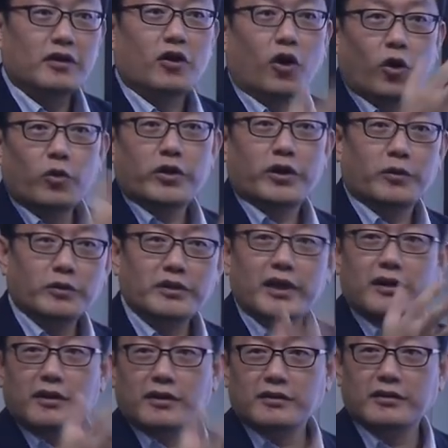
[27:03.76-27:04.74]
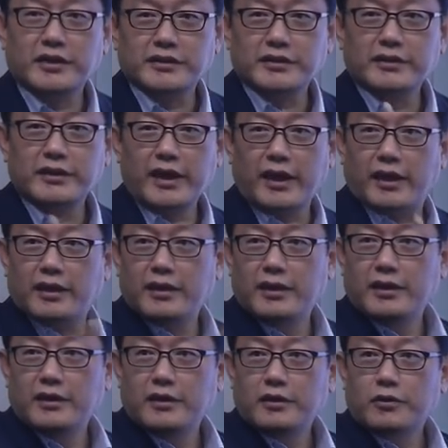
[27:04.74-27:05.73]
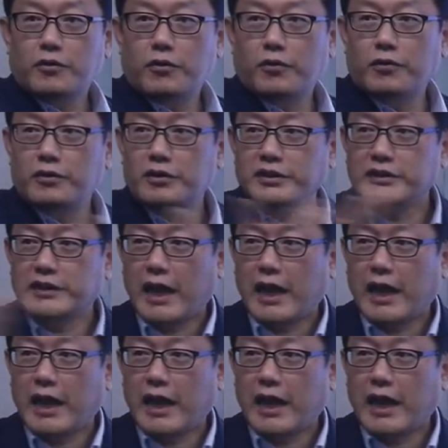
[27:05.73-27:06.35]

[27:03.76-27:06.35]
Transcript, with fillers: 거울이 혼탁한 것 같은데 그거를